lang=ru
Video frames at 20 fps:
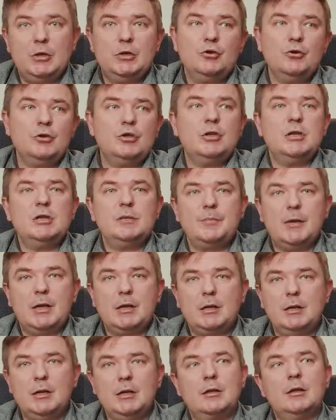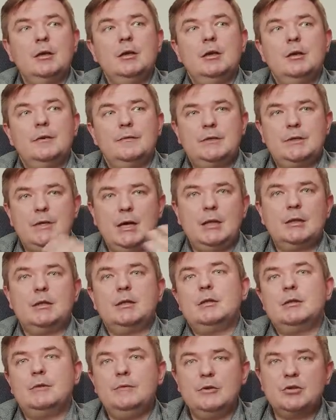Еще через 5 лет вся
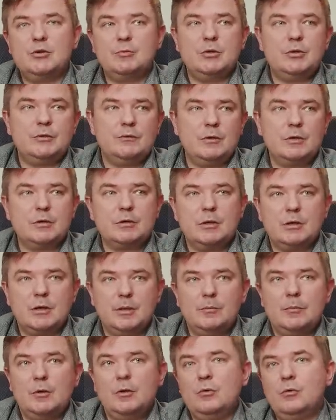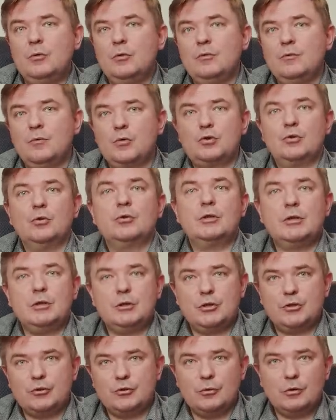эта недвижимость выросла там до 200
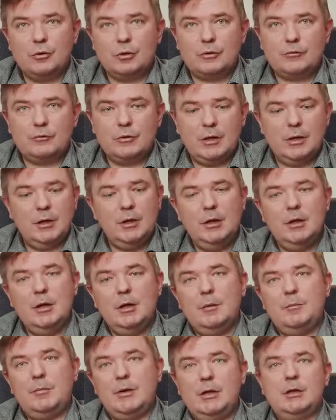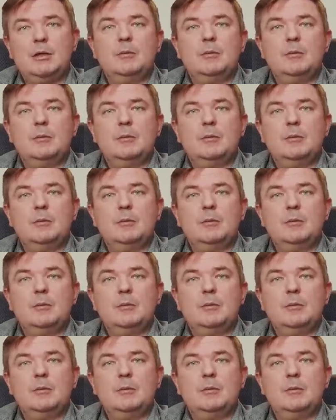тысяч долларов. Да? При